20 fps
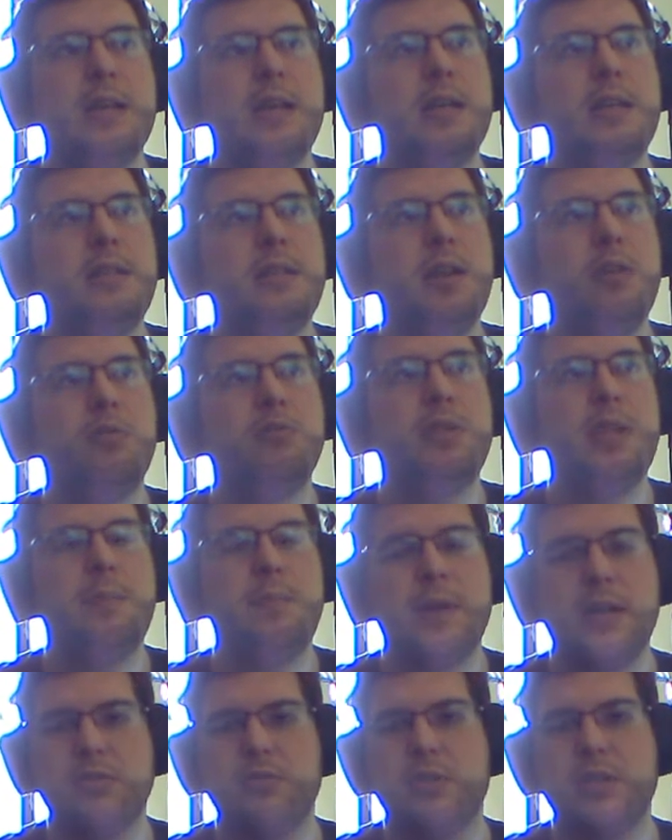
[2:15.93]
Então,
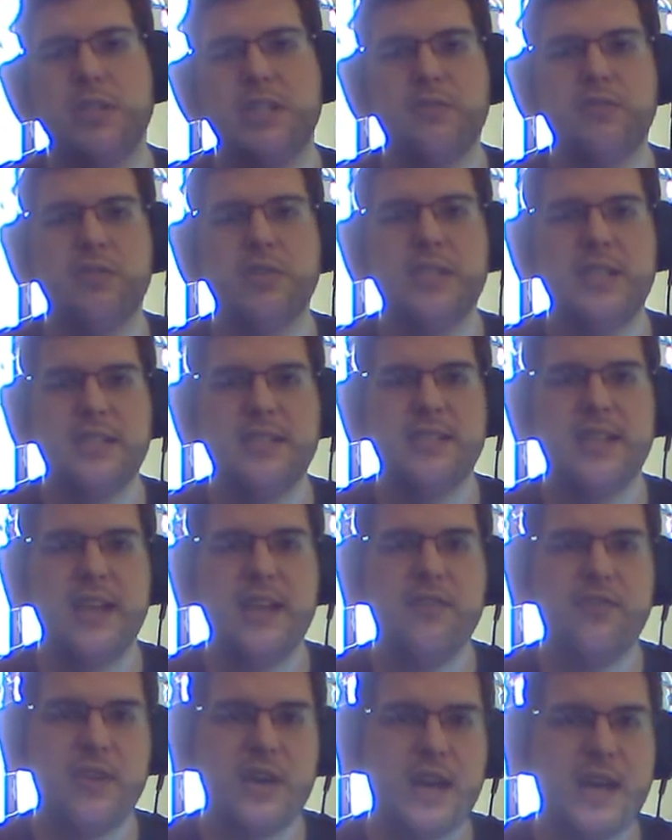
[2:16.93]
temperaturas que vocês têm
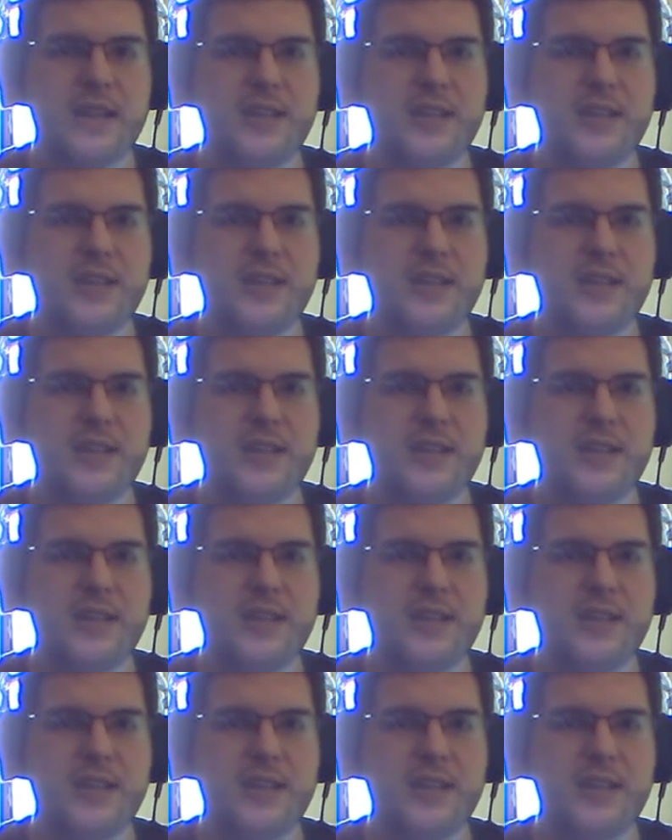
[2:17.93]
que ficar